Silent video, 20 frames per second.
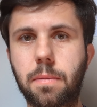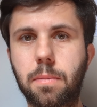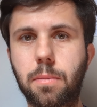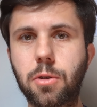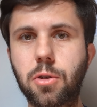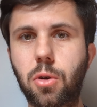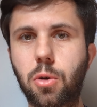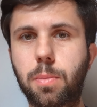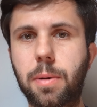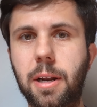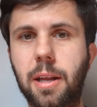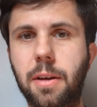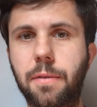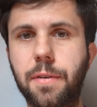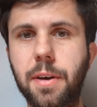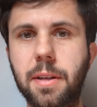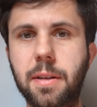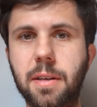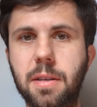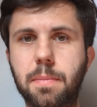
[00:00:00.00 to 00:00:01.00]
muss auch
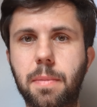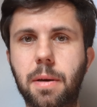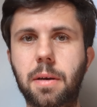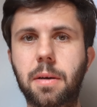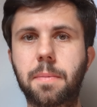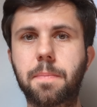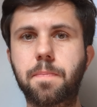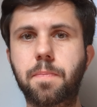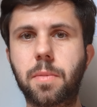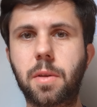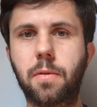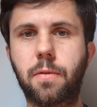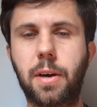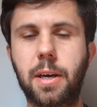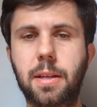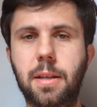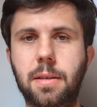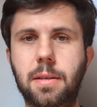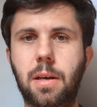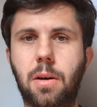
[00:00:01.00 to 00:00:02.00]
überlegen, wie ich das mache,
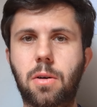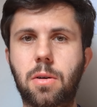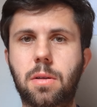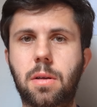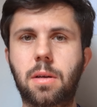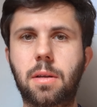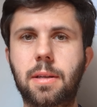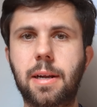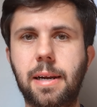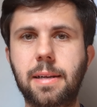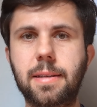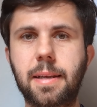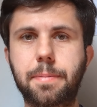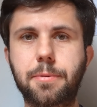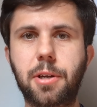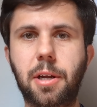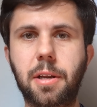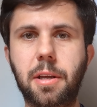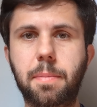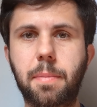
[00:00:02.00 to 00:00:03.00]
weil ich das ja auch äh,
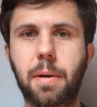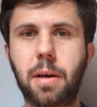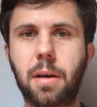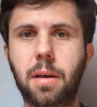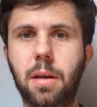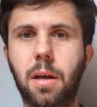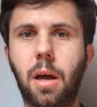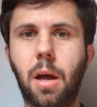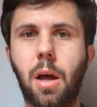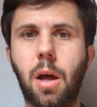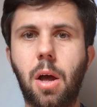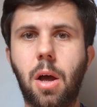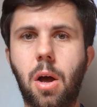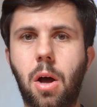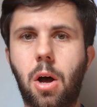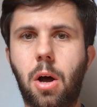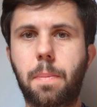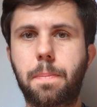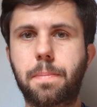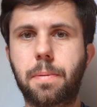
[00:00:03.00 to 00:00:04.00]
teilselbstständig mache
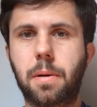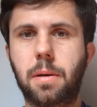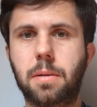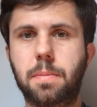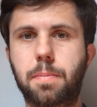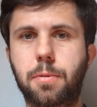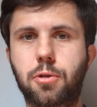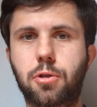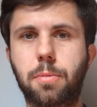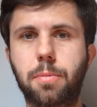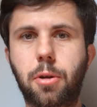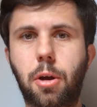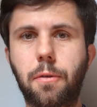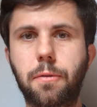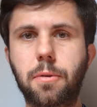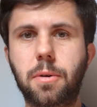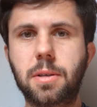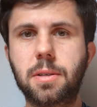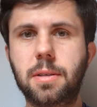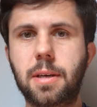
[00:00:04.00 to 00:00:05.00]
ob es bestimmte
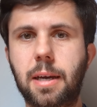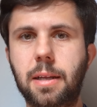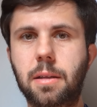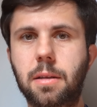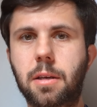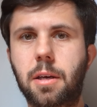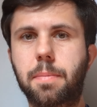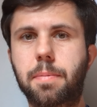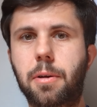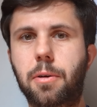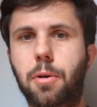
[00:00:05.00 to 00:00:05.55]
Öffnungszeiten gibt.